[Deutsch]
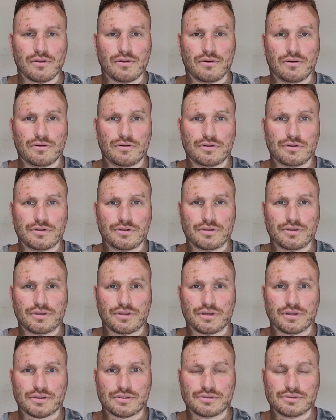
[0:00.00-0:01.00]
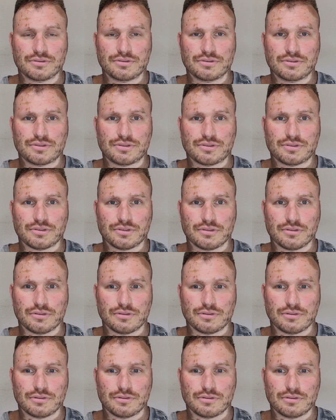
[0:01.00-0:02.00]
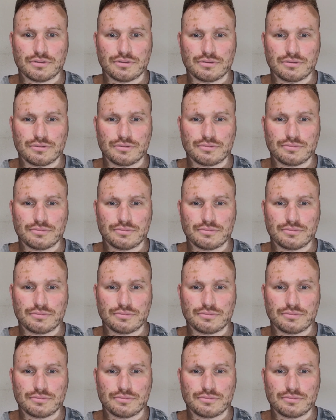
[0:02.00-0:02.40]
Und drittens, äh,